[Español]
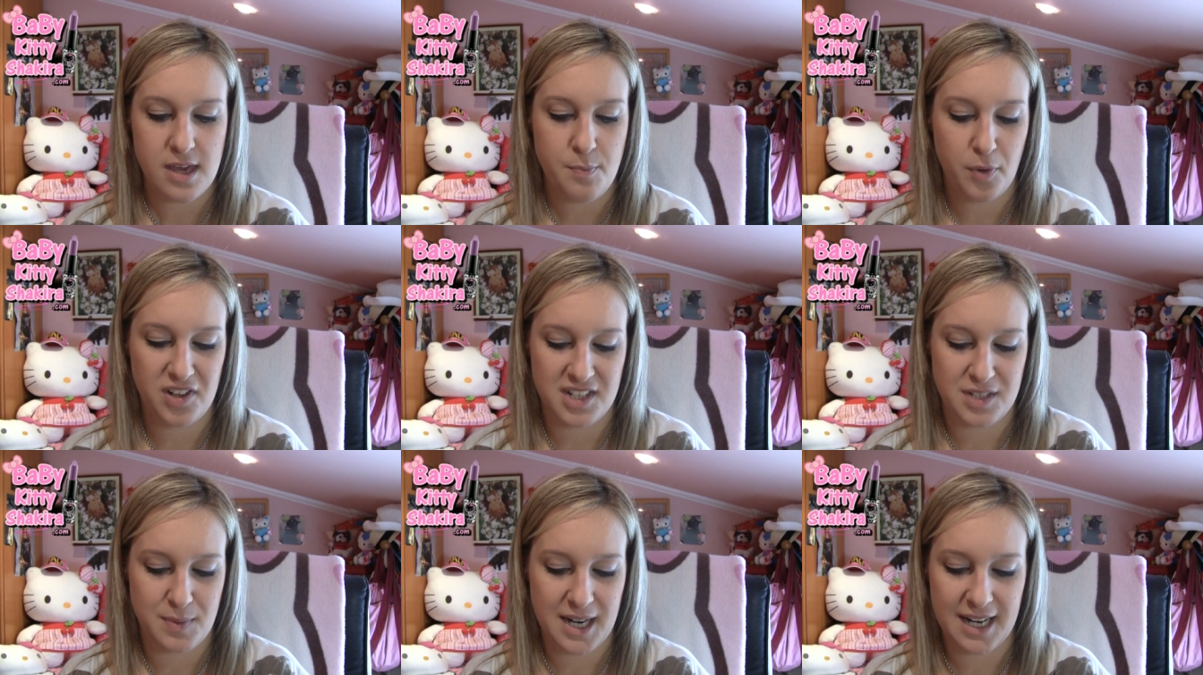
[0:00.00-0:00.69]
y
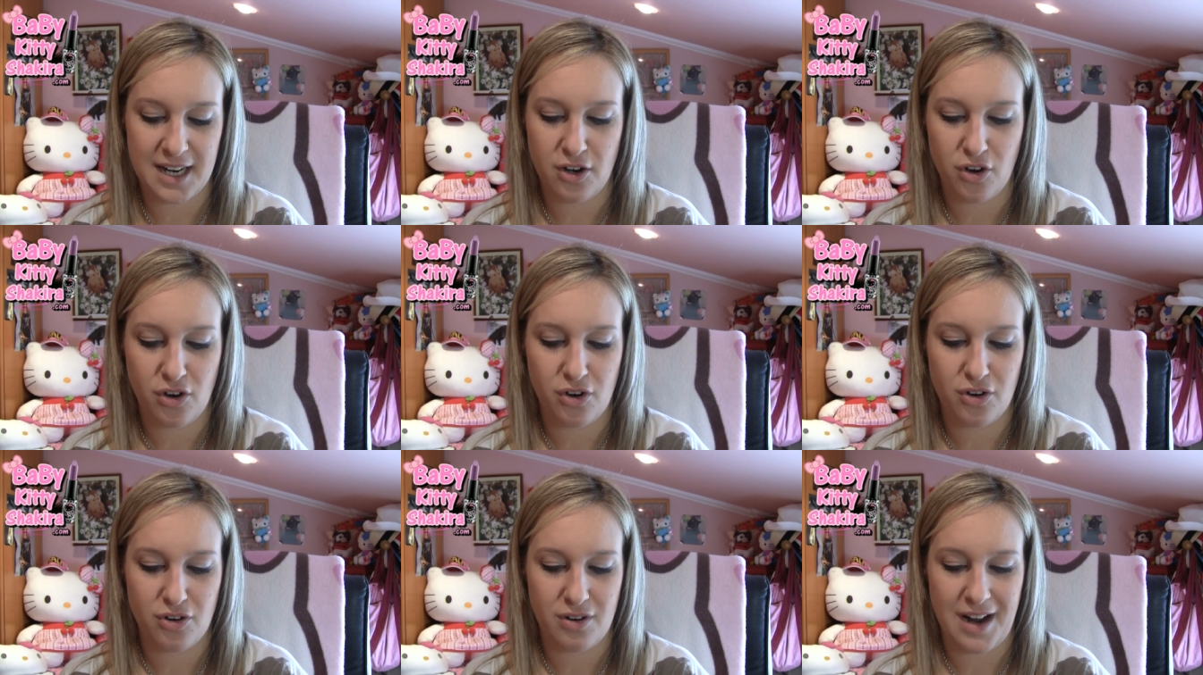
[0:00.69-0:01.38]
podéis ver que
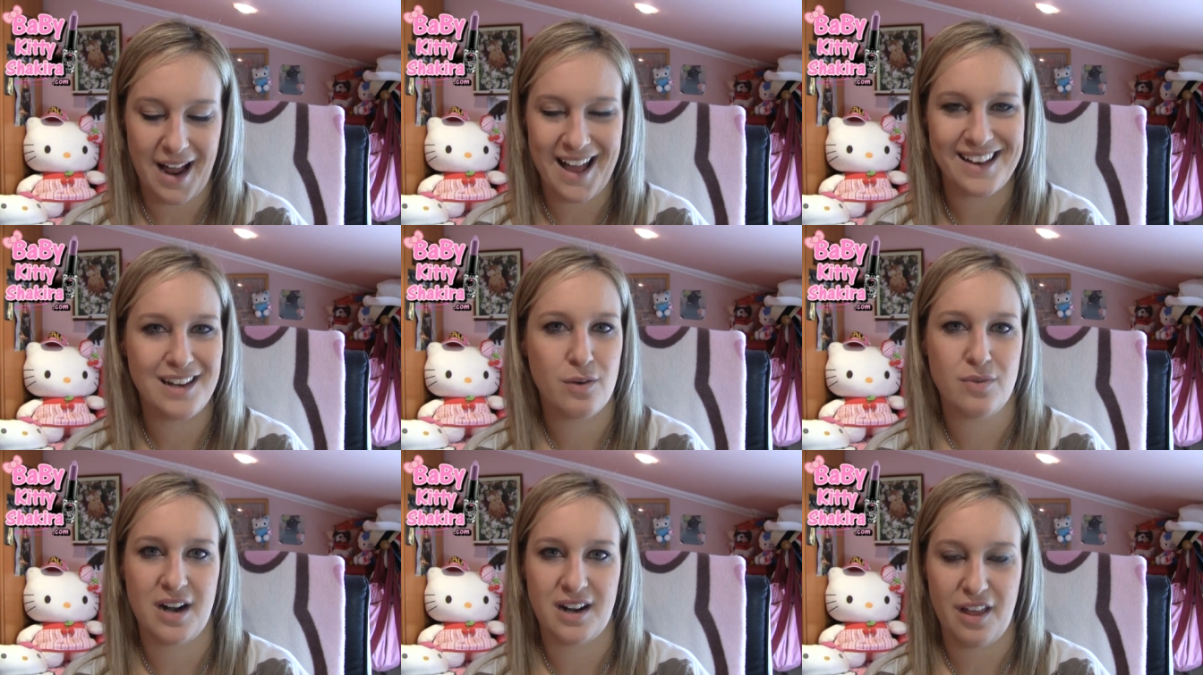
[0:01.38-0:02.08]
no hay
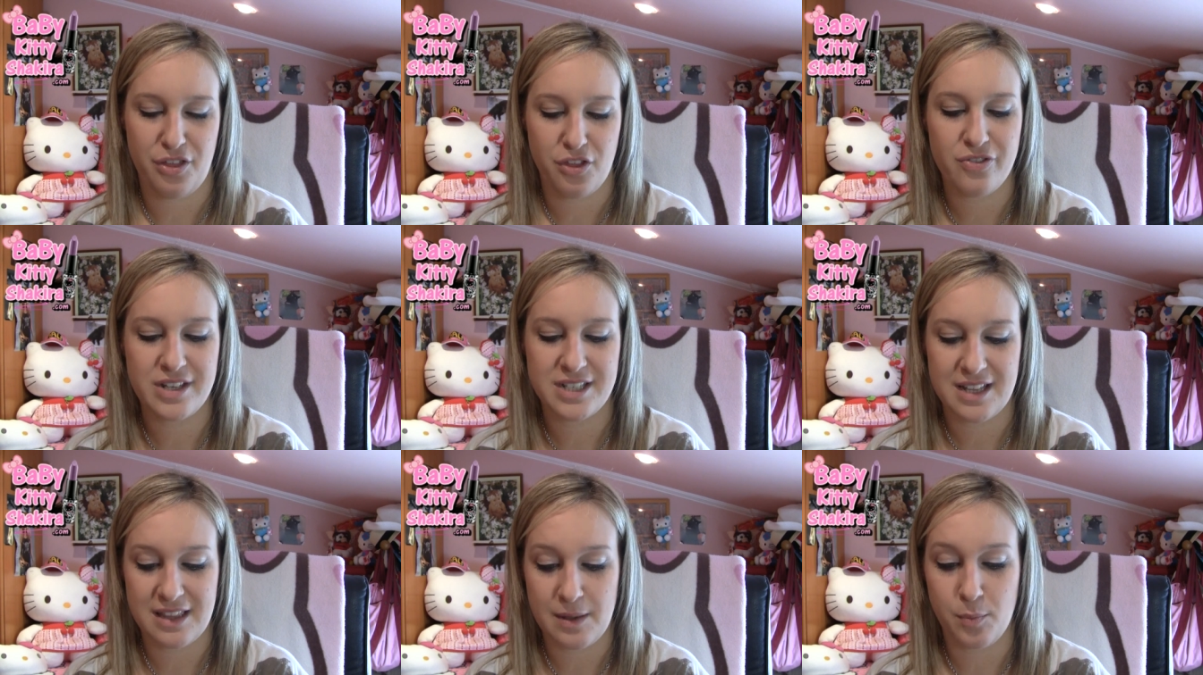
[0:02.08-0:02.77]
ninguna reacción de
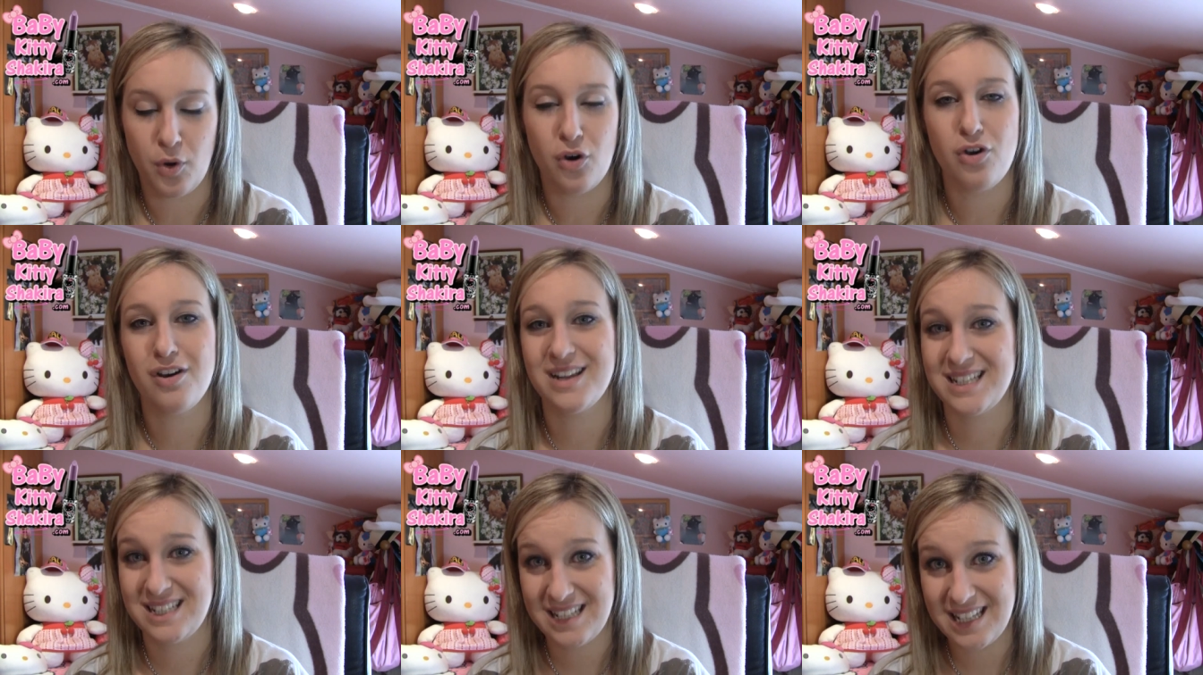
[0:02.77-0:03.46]
ese tipo.
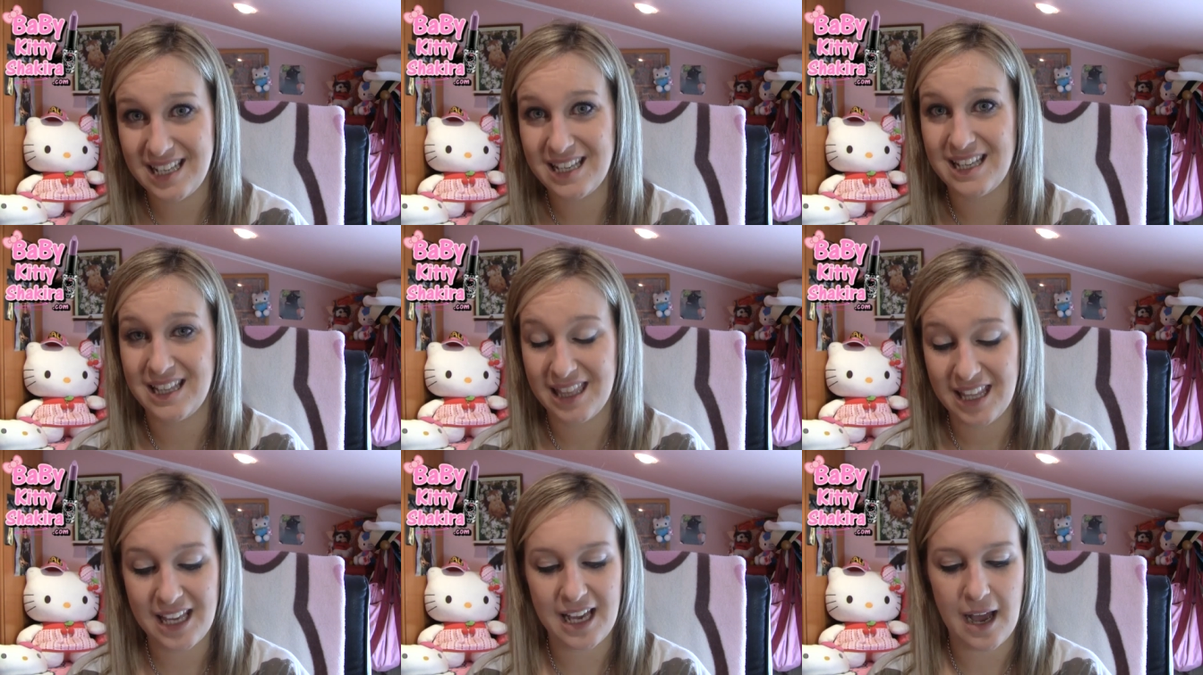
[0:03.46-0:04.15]
Lo que sí
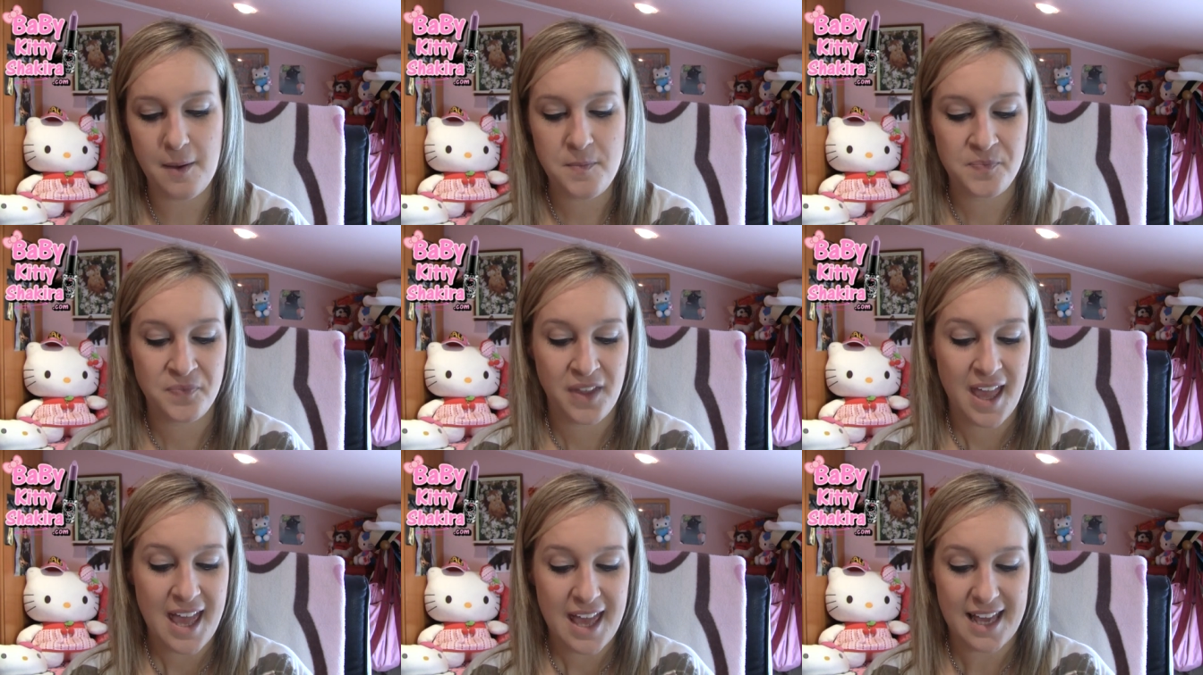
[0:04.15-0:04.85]
indica
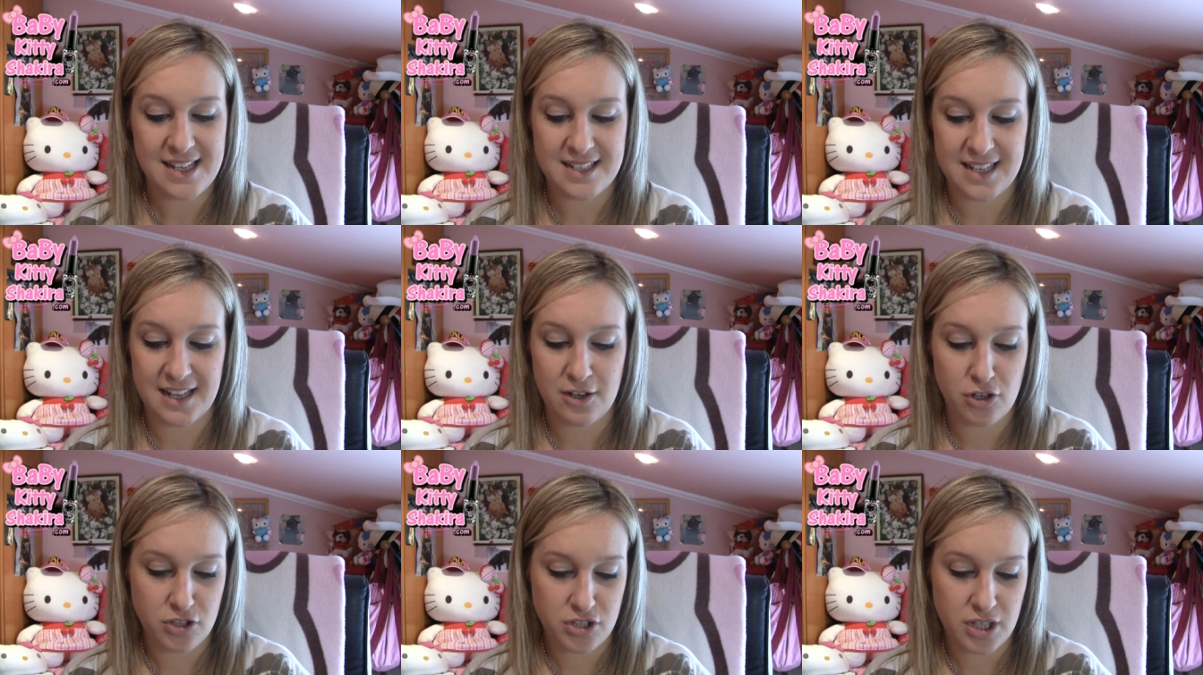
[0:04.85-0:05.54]
es
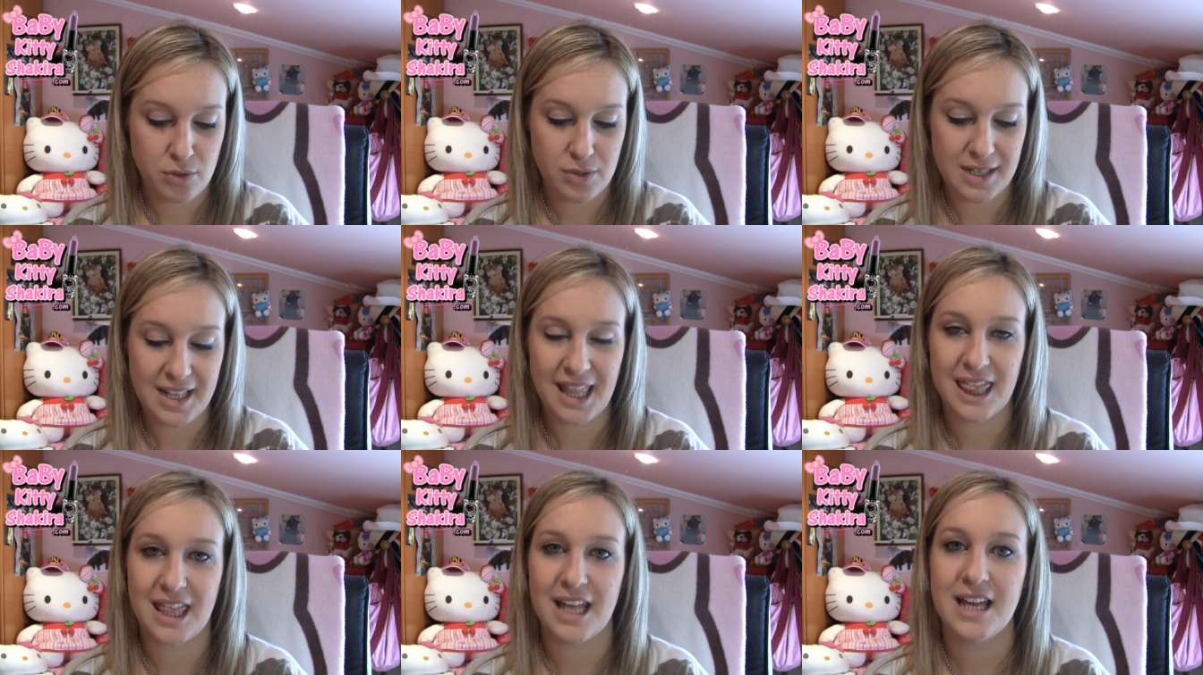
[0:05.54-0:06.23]
que no se
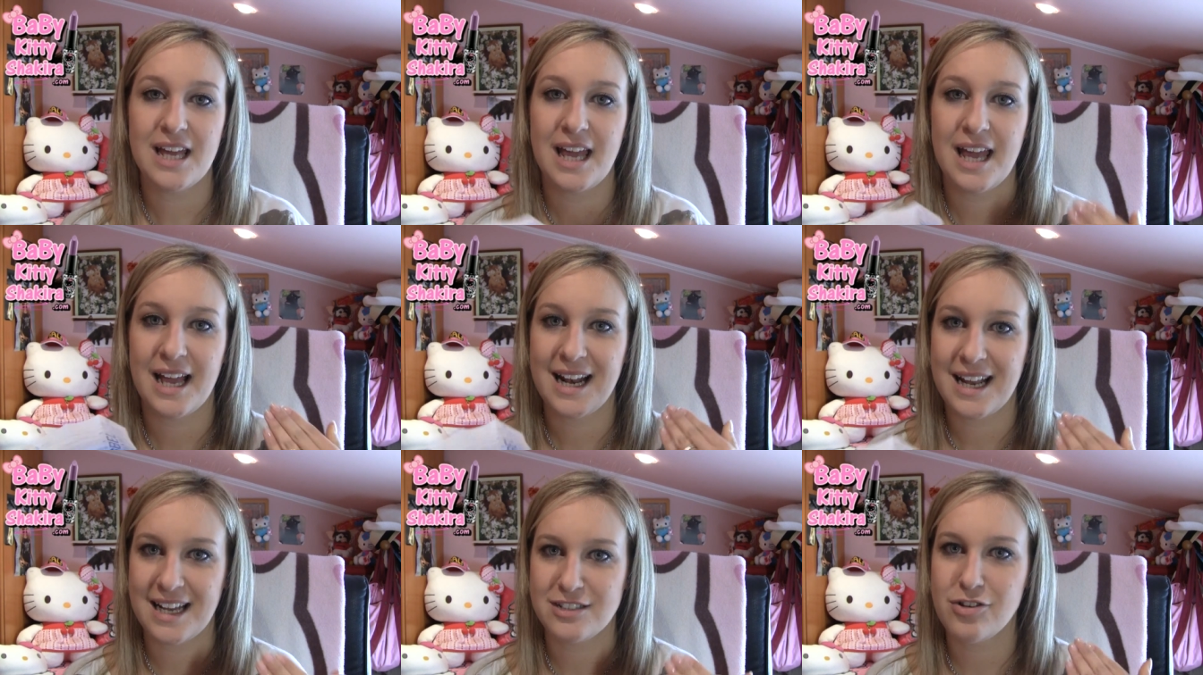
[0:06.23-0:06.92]
utilice en
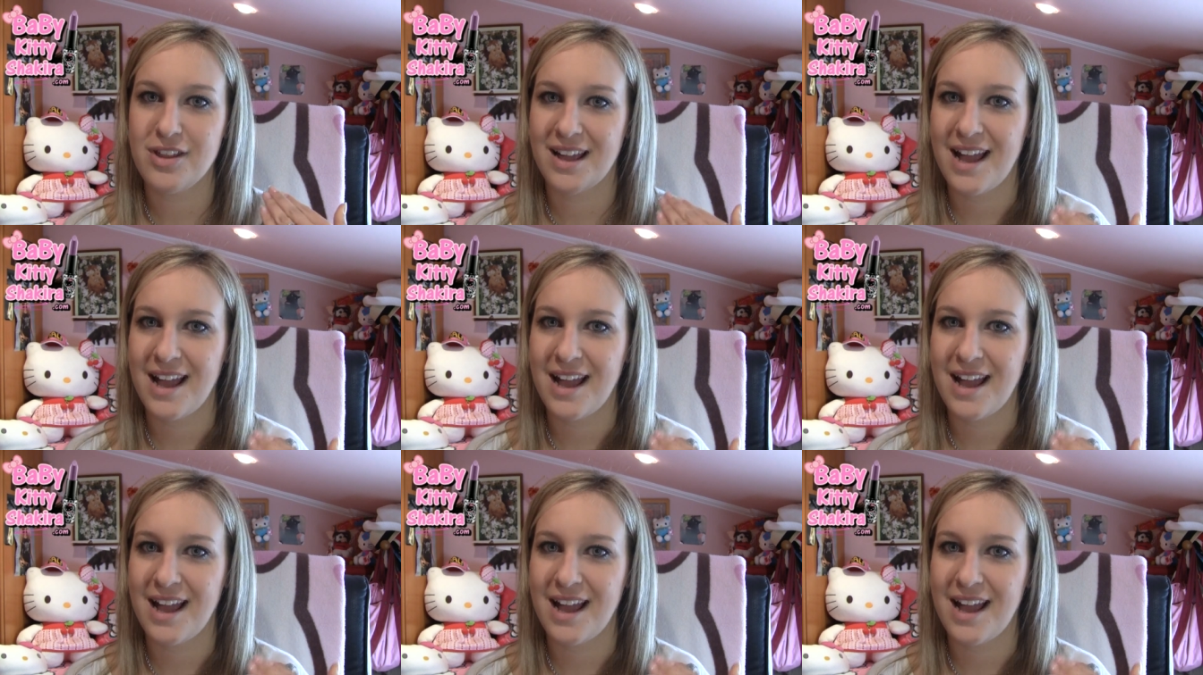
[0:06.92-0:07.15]
el caso